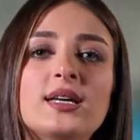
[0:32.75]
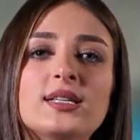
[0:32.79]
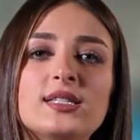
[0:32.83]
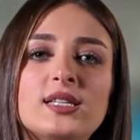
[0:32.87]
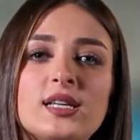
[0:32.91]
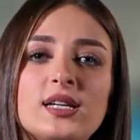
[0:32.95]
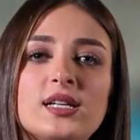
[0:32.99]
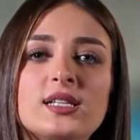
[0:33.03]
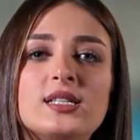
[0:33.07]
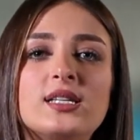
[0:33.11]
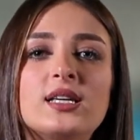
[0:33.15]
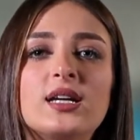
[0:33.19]

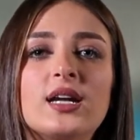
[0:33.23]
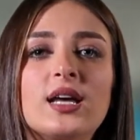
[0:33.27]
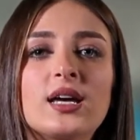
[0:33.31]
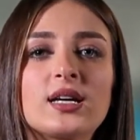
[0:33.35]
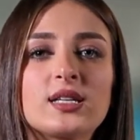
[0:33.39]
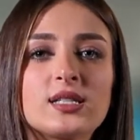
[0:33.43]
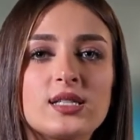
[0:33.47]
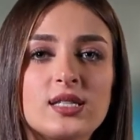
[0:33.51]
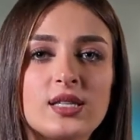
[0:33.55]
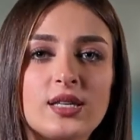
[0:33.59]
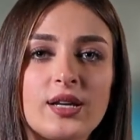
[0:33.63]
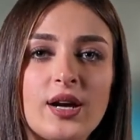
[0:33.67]
سيريسين
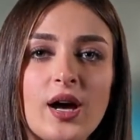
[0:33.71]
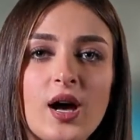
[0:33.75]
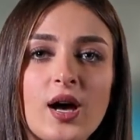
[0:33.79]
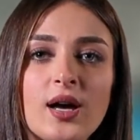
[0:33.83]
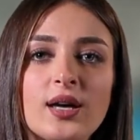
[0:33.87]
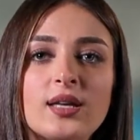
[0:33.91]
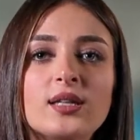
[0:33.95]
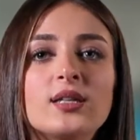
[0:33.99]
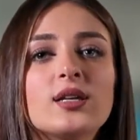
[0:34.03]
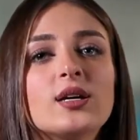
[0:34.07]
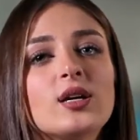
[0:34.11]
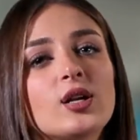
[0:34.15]

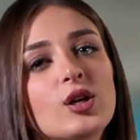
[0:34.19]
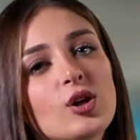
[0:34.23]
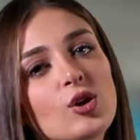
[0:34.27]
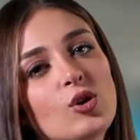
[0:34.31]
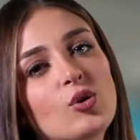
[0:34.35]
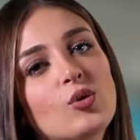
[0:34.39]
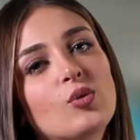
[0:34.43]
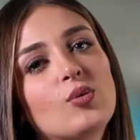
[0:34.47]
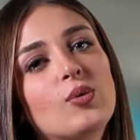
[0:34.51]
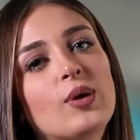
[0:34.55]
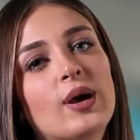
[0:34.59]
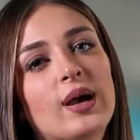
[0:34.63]
اكستراكت اللي
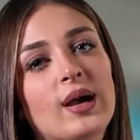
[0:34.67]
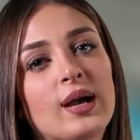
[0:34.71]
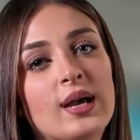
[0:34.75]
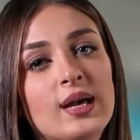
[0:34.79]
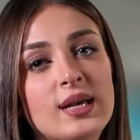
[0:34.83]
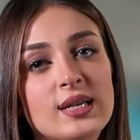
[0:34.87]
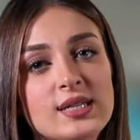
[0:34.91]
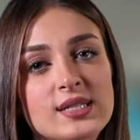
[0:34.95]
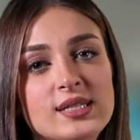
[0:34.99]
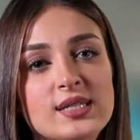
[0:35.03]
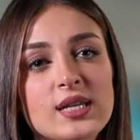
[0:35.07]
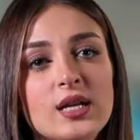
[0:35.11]
هو
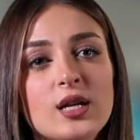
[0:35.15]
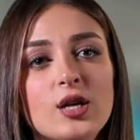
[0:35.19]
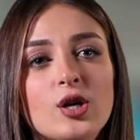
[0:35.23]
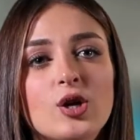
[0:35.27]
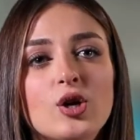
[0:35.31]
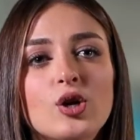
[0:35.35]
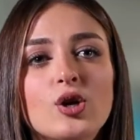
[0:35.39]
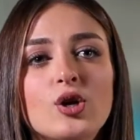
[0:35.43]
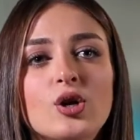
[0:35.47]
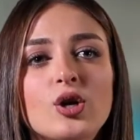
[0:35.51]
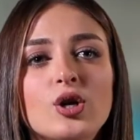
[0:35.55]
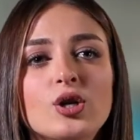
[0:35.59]
سيل
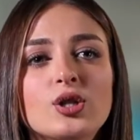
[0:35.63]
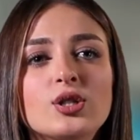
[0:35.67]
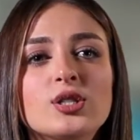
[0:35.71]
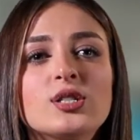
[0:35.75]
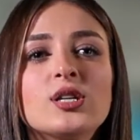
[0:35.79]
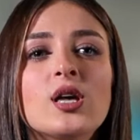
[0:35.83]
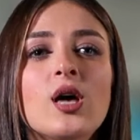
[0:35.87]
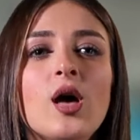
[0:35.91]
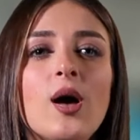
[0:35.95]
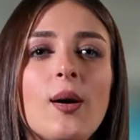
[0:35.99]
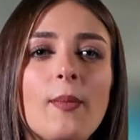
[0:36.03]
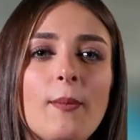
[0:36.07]
كوكونز
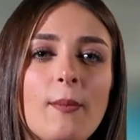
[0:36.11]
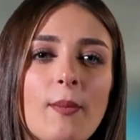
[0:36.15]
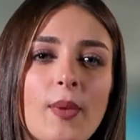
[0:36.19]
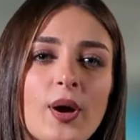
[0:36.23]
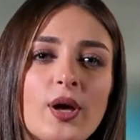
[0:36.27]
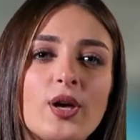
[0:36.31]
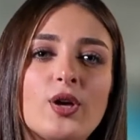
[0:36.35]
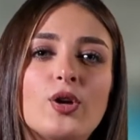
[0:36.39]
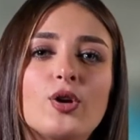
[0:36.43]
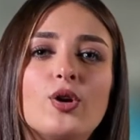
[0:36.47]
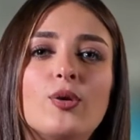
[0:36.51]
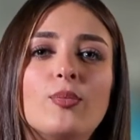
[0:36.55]

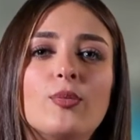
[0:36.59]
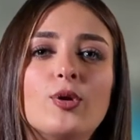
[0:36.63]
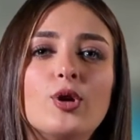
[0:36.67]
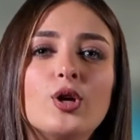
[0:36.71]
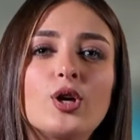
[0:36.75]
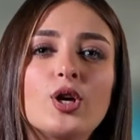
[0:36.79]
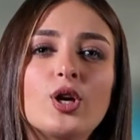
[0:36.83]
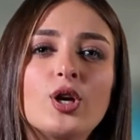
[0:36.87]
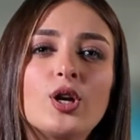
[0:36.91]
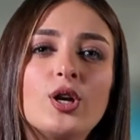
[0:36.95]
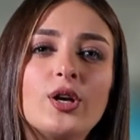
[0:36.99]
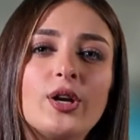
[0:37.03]

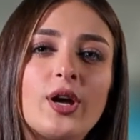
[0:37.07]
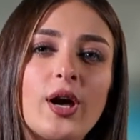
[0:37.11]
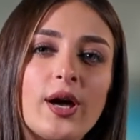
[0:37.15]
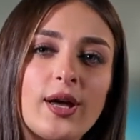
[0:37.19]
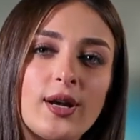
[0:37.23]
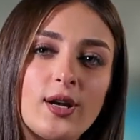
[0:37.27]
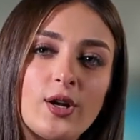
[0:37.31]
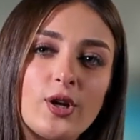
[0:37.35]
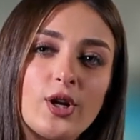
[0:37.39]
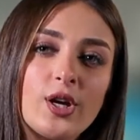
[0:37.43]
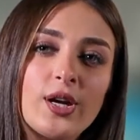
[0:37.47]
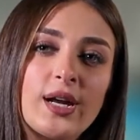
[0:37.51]
مايكروموليكولر
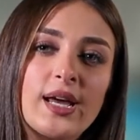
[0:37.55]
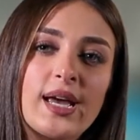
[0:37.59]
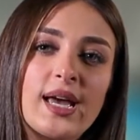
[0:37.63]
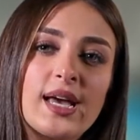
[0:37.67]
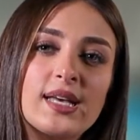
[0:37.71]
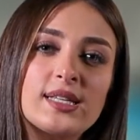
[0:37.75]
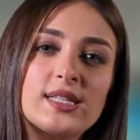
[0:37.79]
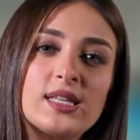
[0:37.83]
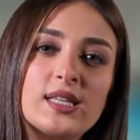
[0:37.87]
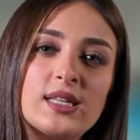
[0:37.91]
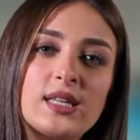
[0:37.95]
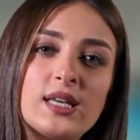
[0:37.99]
هايلورونيك
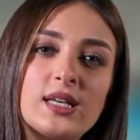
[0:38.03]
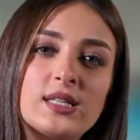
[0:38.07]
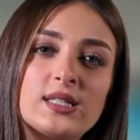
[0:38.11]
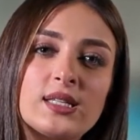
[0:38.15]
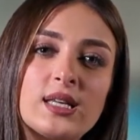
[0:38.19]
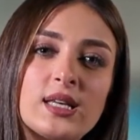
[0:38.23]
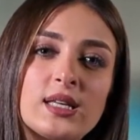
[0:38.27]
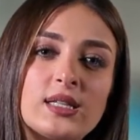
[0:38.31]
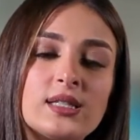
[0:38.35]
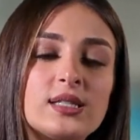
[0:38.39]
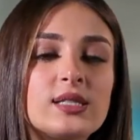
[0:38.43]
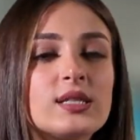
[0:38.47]
أسيد
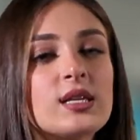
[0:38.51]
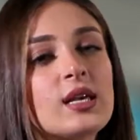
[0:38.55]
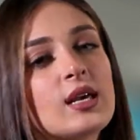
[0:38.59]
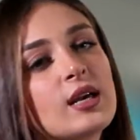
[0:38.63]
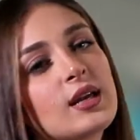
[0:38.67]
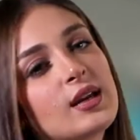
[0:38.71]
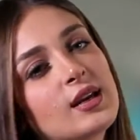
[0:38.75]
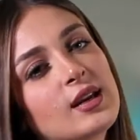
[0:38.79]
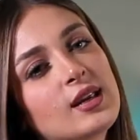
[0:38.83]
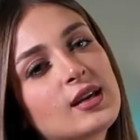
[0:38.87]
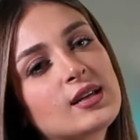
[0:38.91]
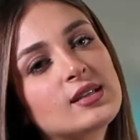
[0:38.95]
أسنس
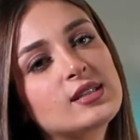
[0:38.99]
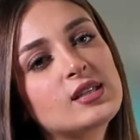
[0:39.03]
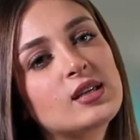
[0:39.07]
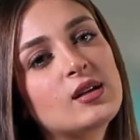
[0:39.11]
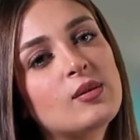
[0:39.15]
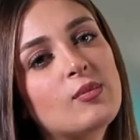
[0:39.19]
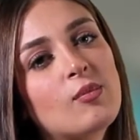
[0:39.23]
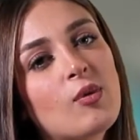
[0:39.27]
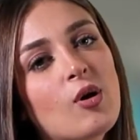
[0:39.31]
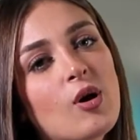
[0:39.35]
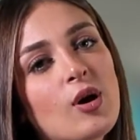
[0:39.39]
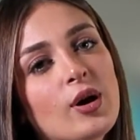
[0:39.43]

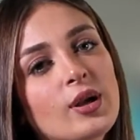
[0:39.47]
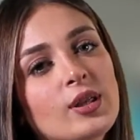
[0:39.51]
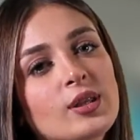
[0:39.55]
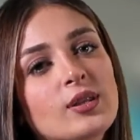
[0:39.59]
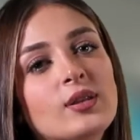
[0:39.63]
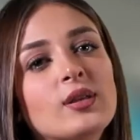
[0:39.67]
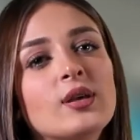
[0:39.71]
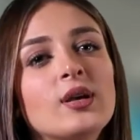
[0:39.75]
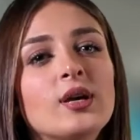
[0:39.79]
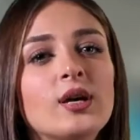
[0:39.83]
نياسينامايد